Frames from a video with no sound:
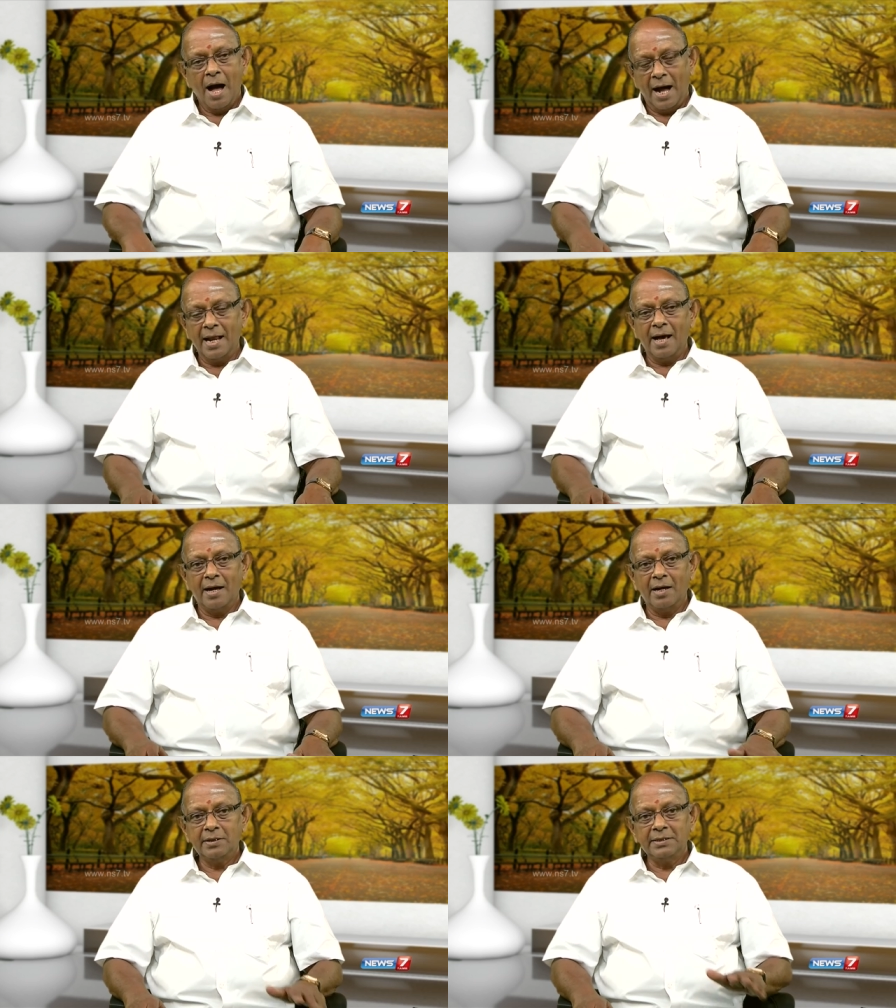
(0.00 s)

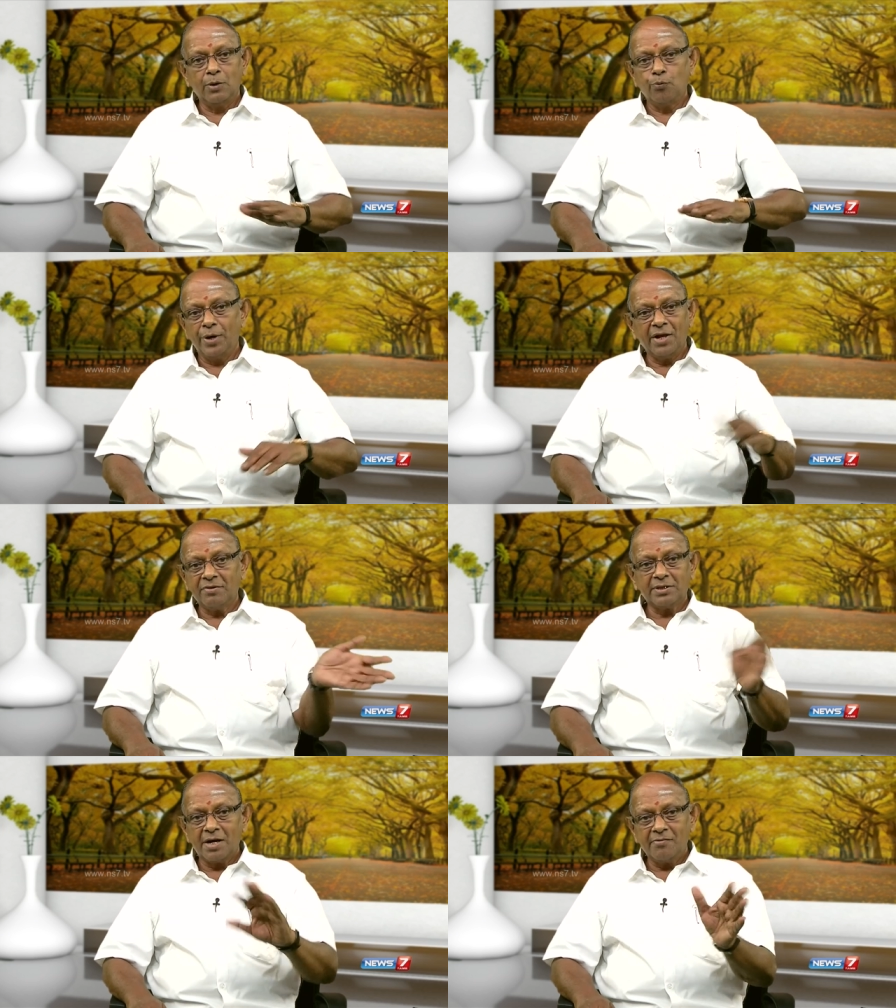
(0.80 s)
ஆனால் இதில்
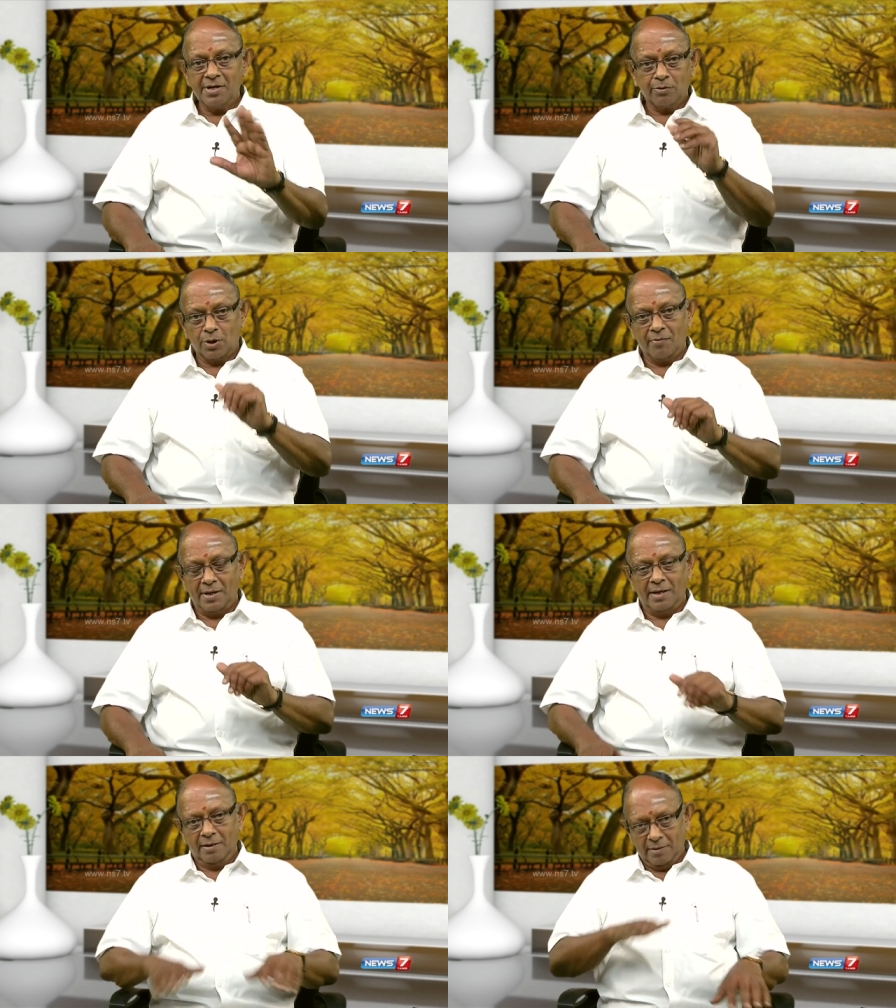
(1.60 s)
உயர்வு தாழ்வு என்று
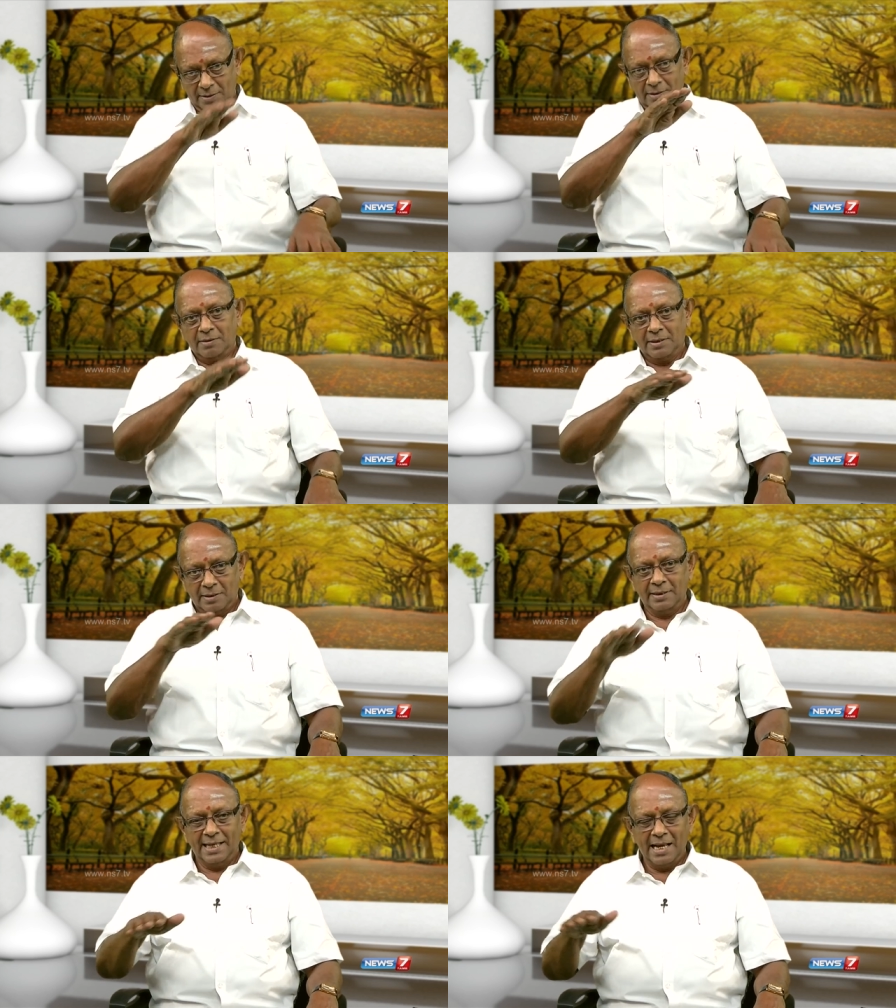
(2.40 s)
கூறவில்லை
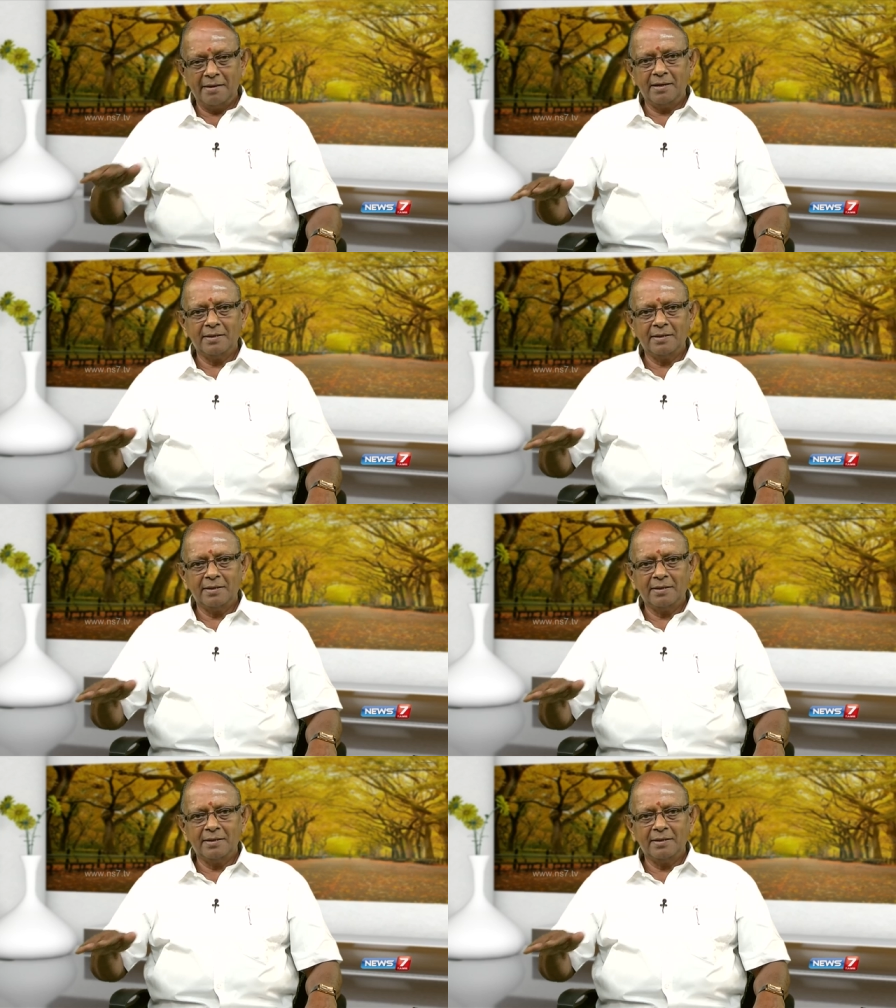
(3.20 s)
நிலை